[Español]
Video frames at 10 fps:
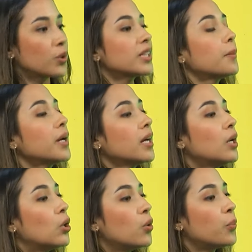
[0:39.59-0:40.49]
Cuéntame
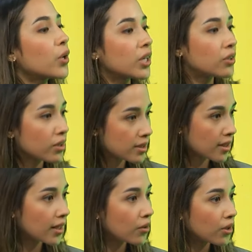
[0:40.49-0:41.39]
un poquito de ese
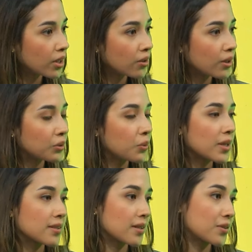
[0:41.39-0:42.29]
recorrido que tú
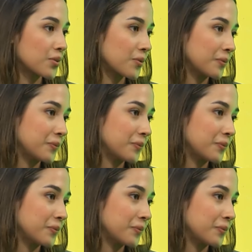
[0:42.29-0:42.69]
has hecho.